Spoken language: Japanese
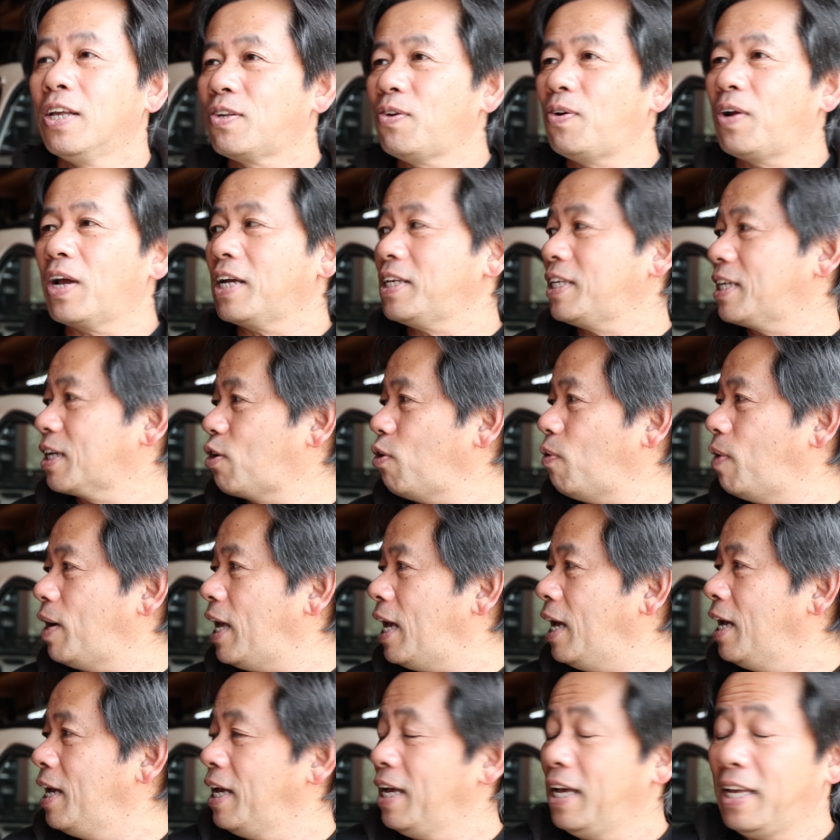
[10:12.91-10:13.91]
そんな感じで
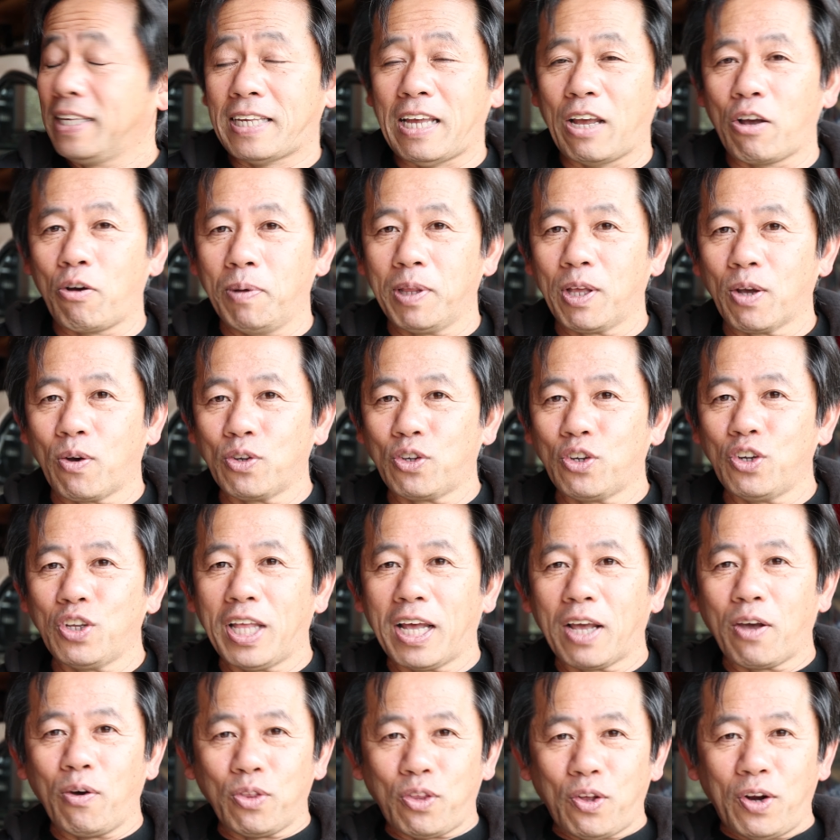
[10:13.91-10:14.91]
今日はね、最後までご視聴
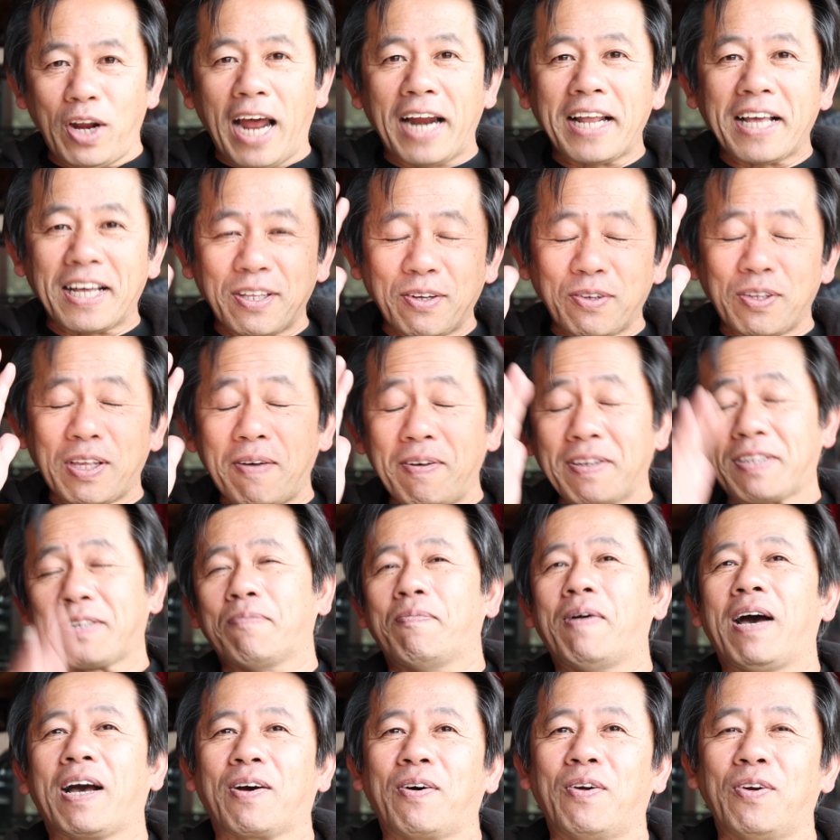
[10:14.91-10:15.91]
いただき本当にありがとうございま
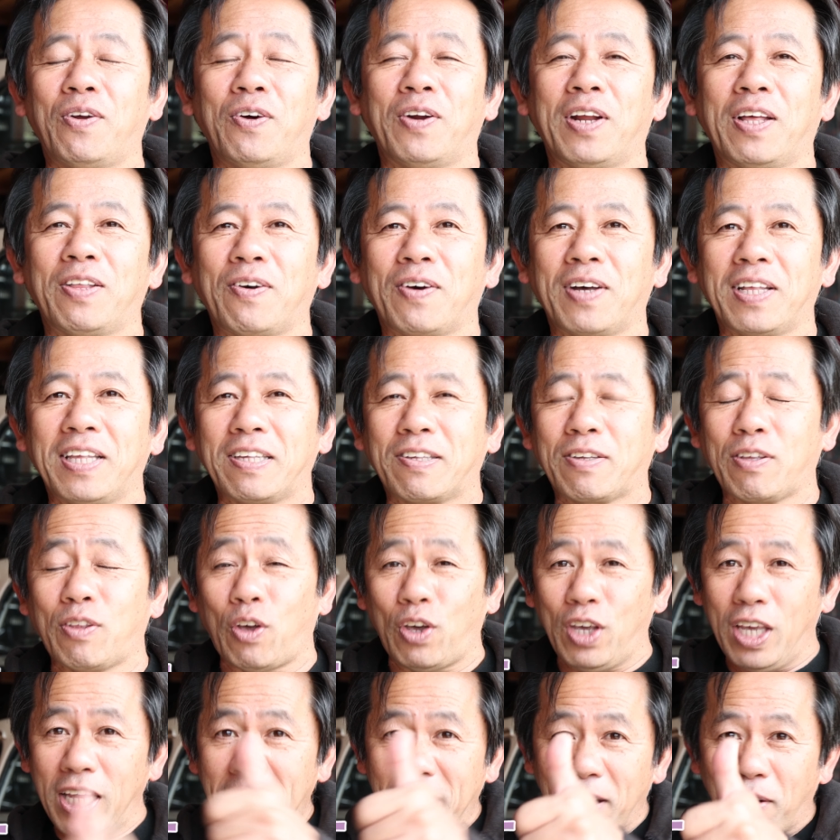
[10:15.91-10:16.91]
す。まあこのような動画です
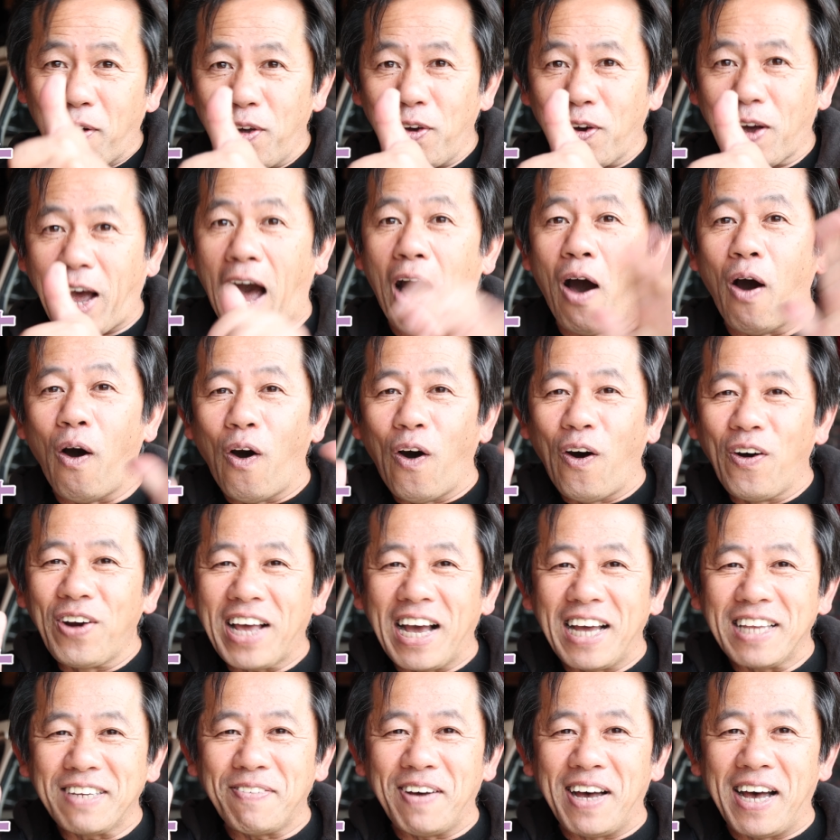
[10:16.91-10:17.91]
けど、いいね、高評価
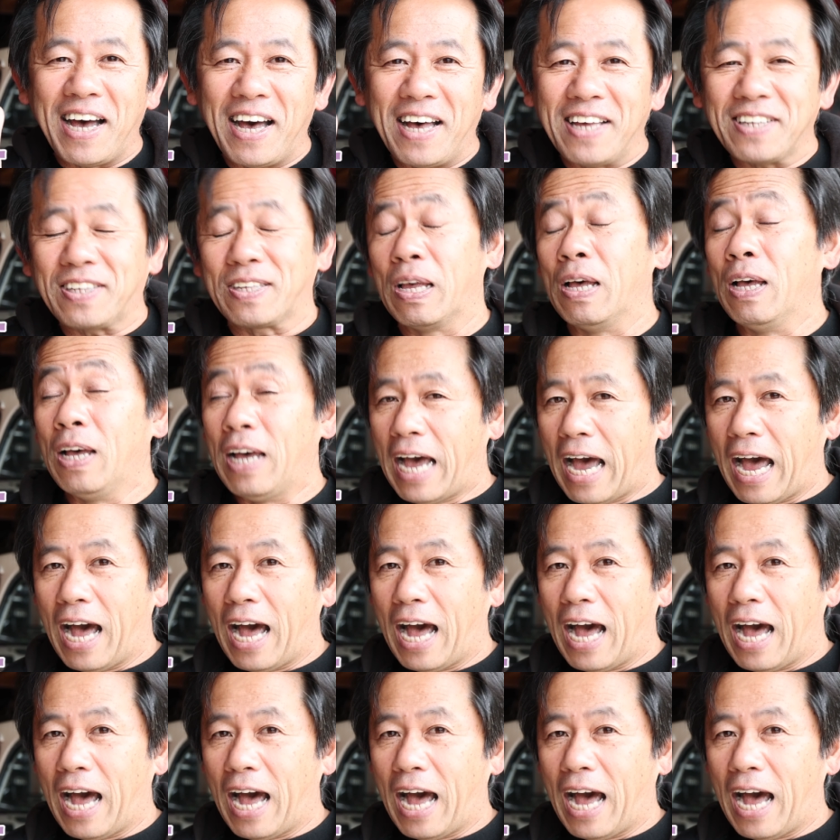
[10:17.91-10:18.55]
お願いします。